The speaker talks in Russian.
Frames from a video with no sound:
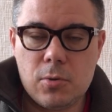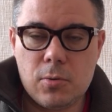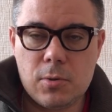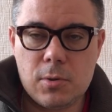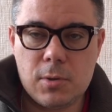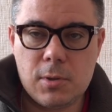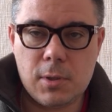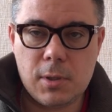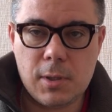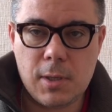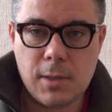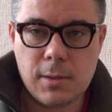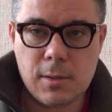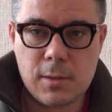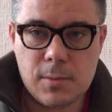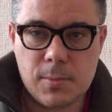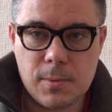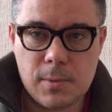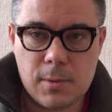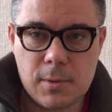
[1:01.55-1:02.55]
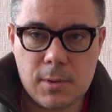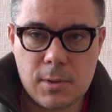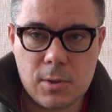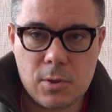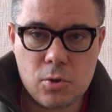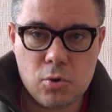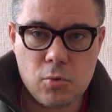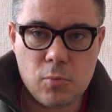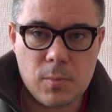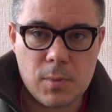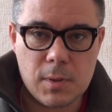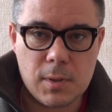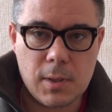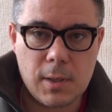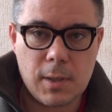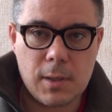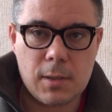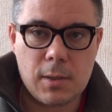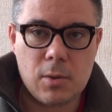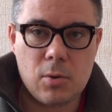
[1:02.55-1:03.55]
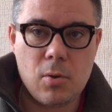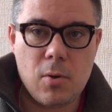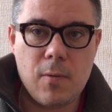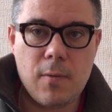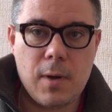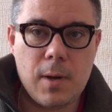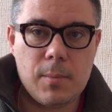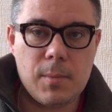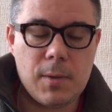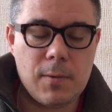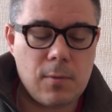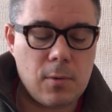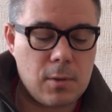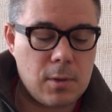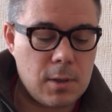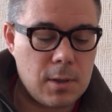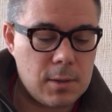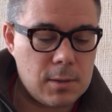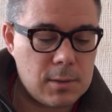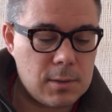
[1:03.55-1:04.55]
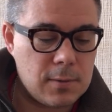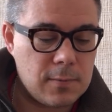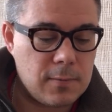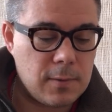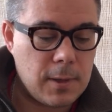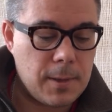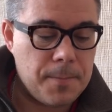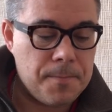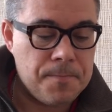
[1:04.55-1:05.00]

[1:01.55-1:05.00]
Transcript: То есть с половиной тысяч убитых. Это новая обновленная цифра.